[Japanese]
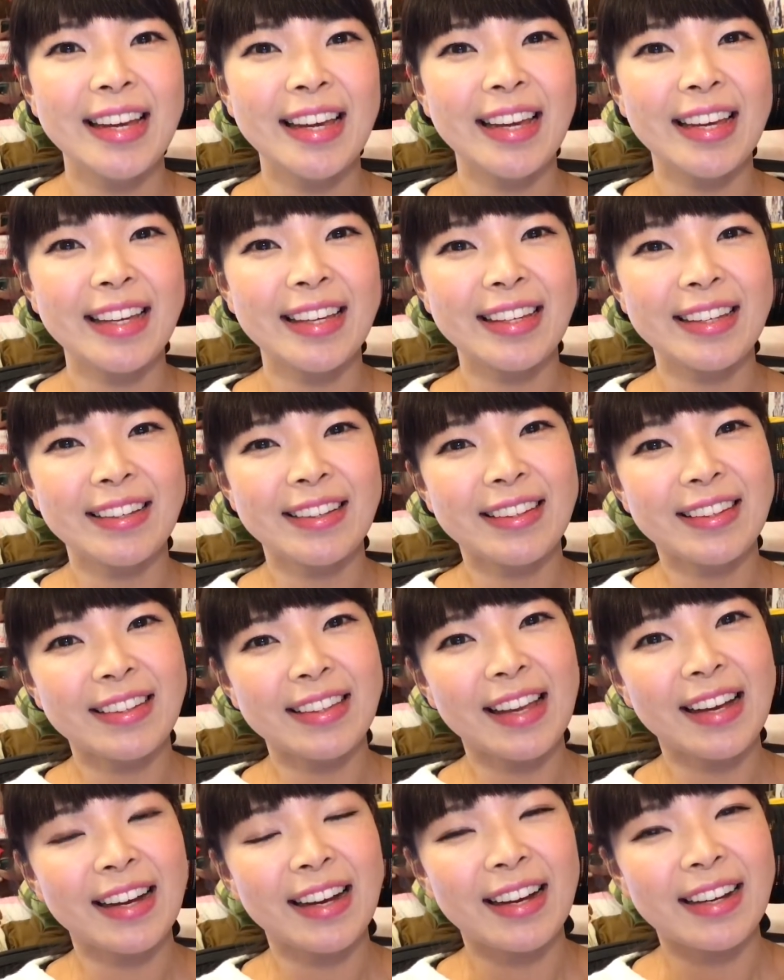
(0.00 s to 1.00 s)
えー
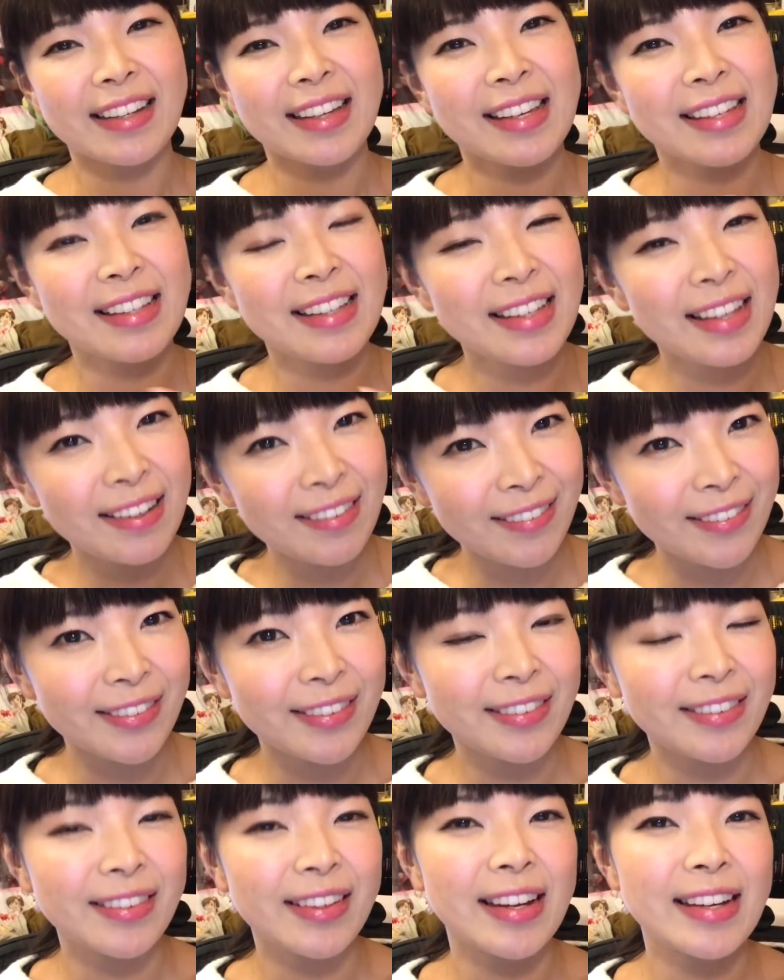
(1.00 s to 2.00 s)
なんか気になるこ
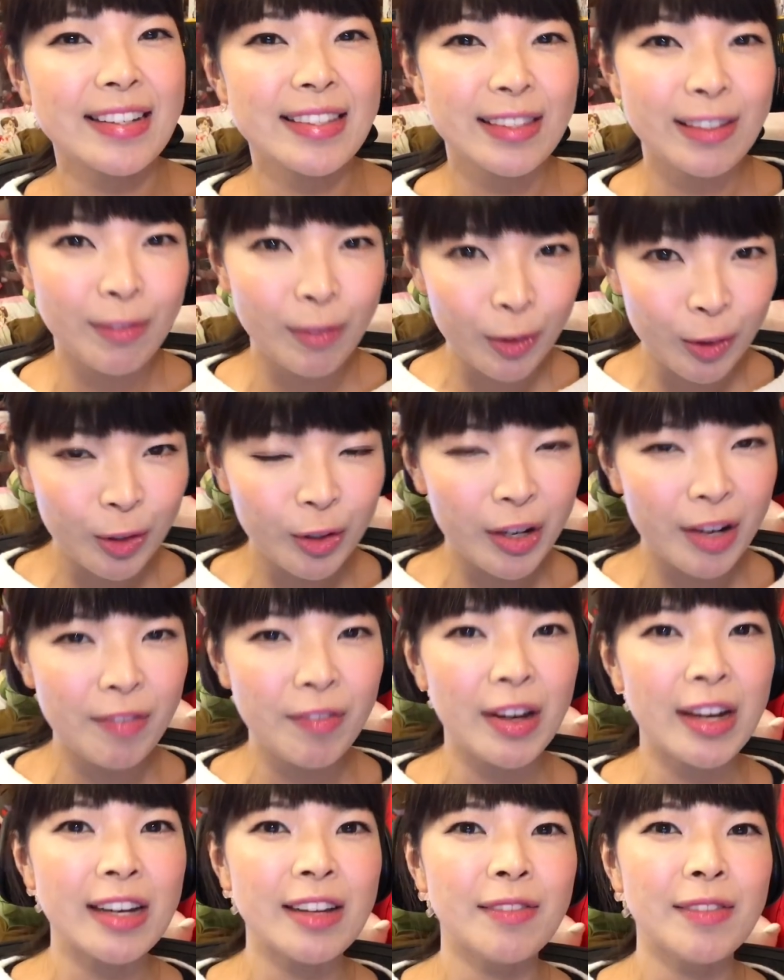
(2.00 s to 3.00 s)
ととか質問とか
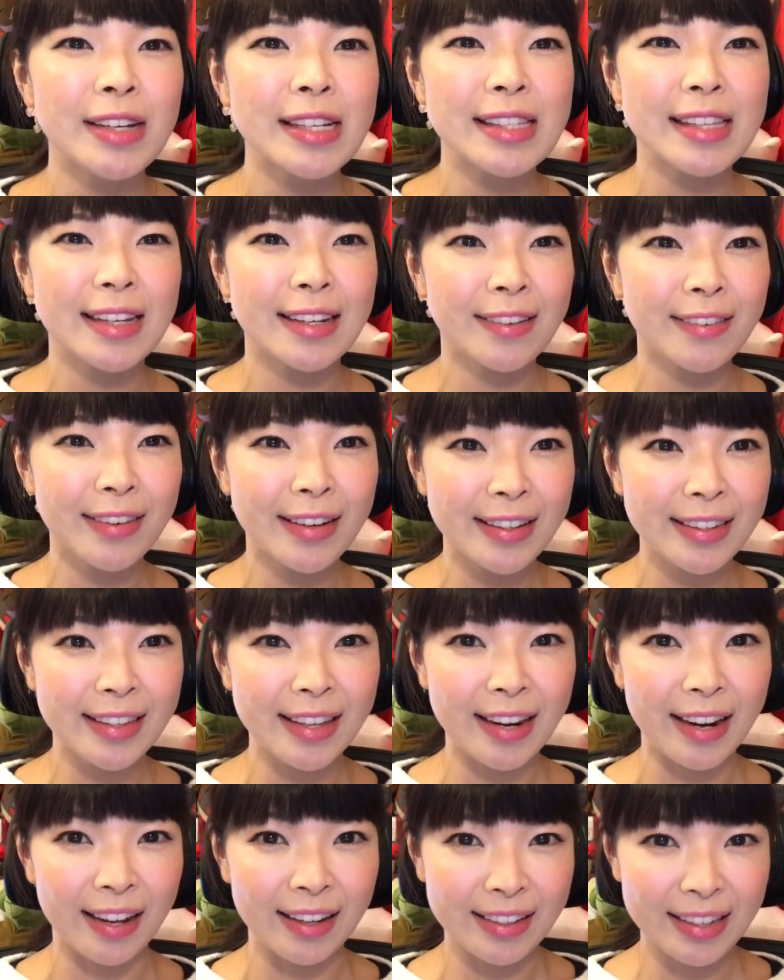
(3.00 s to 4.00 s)
もありましたらよかっ
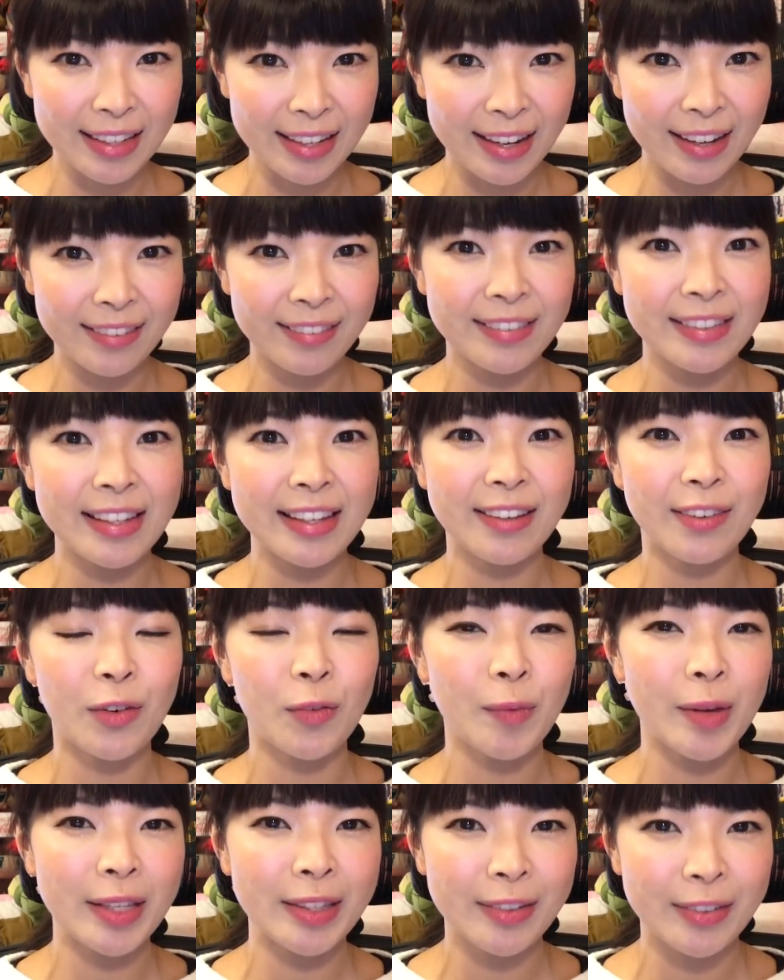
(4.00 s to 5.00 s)
たら気軽に
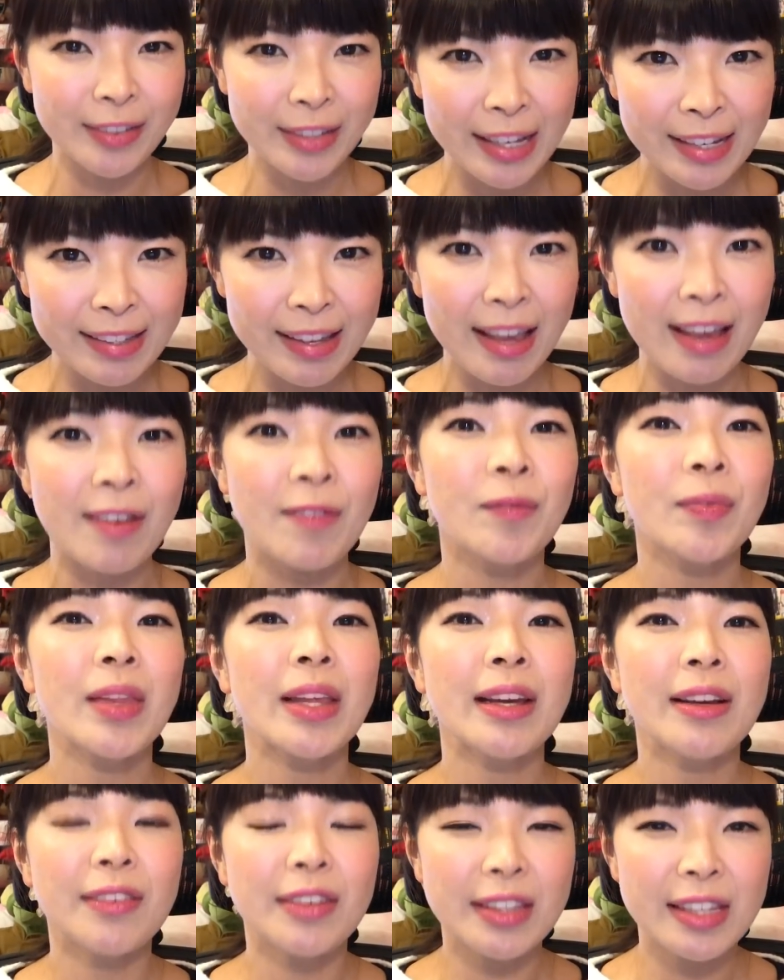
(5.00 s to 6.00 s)
コメントください
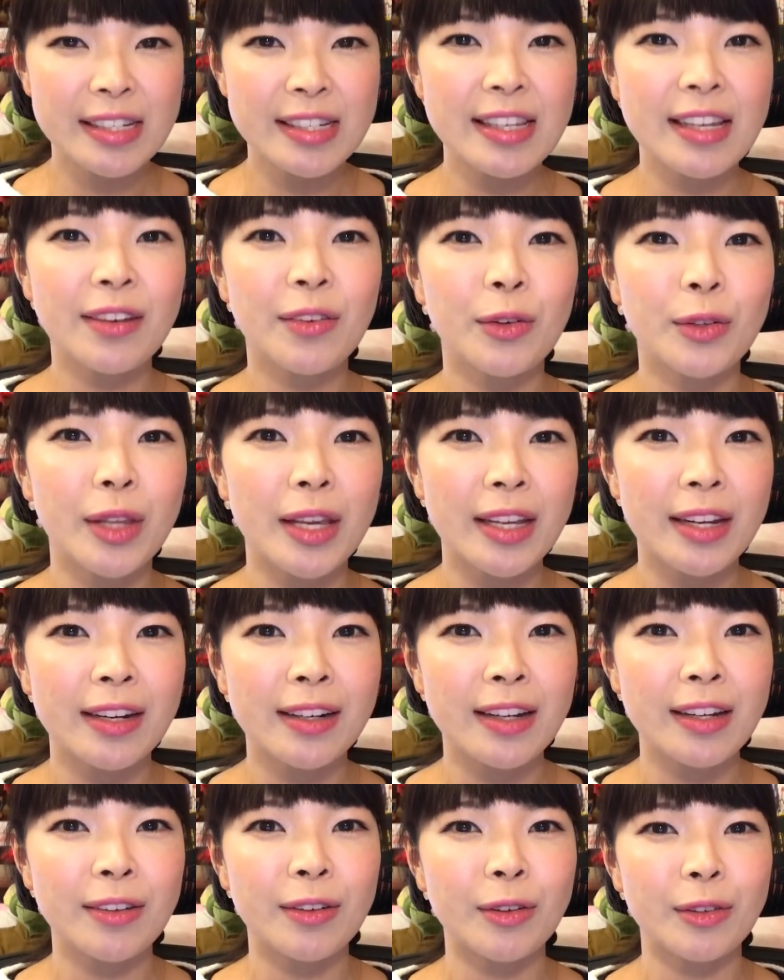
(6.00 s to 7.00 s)
私で答えら
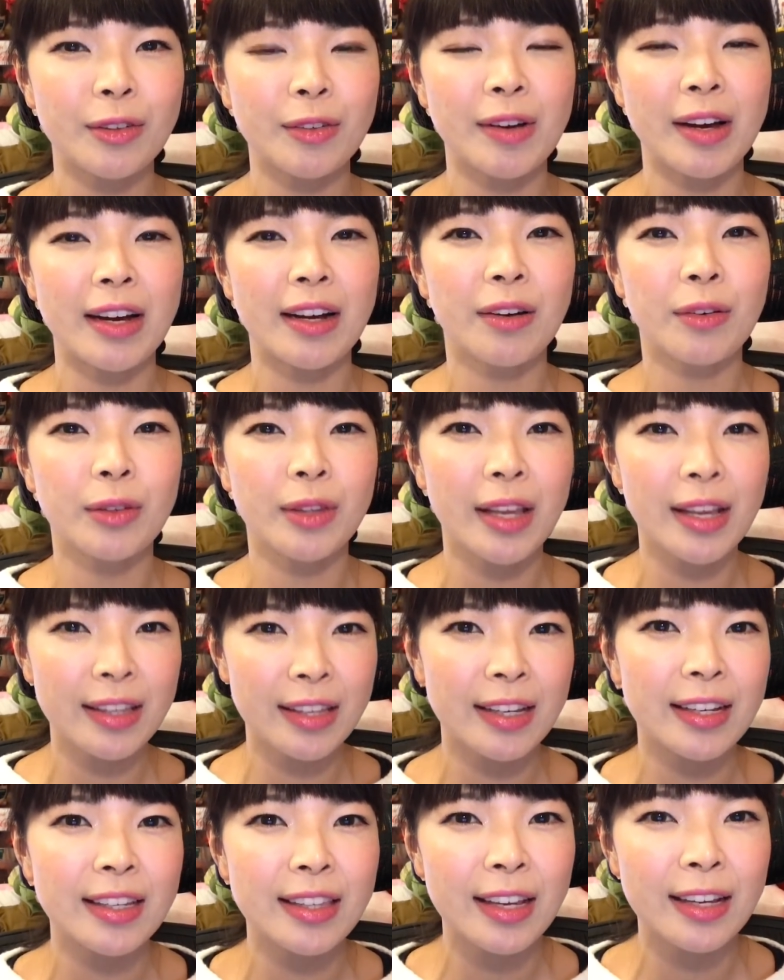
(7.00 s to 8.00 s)
れることは答え
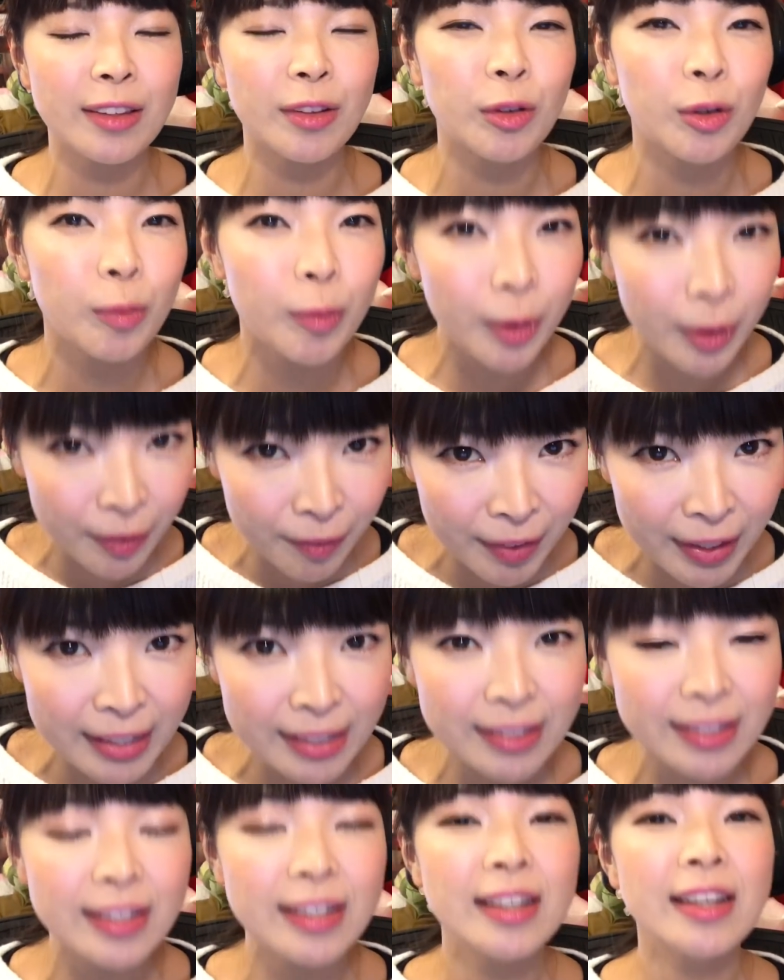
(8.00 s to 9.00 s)
ていきたいと思いま
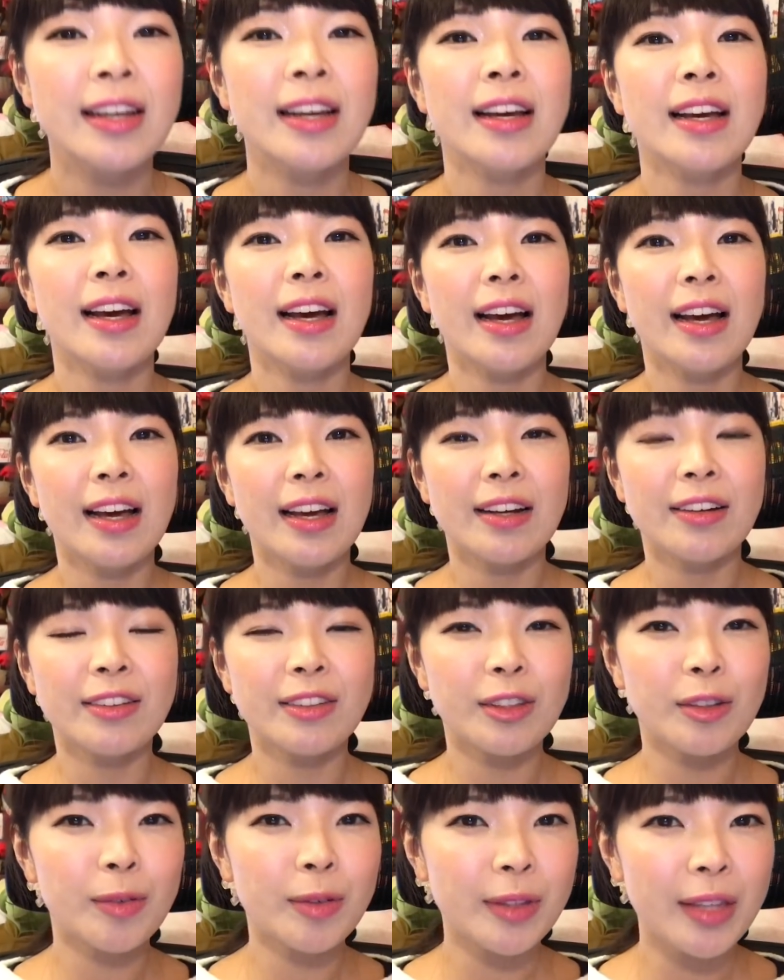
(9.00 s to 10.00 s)
す
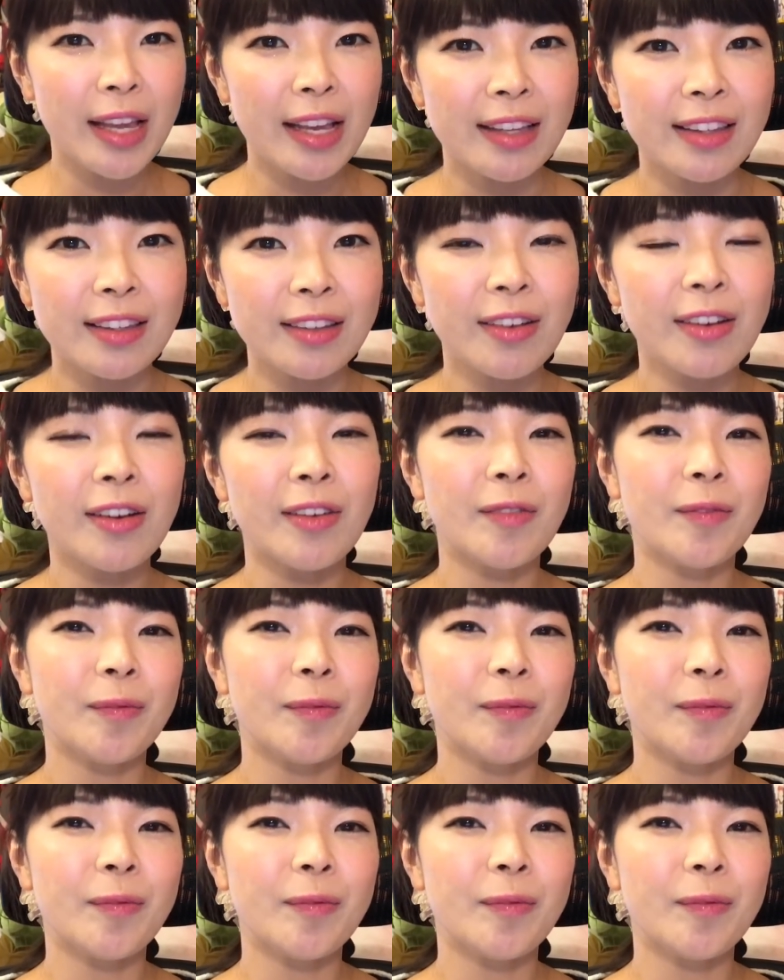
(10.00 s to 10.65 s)
グッドボタンと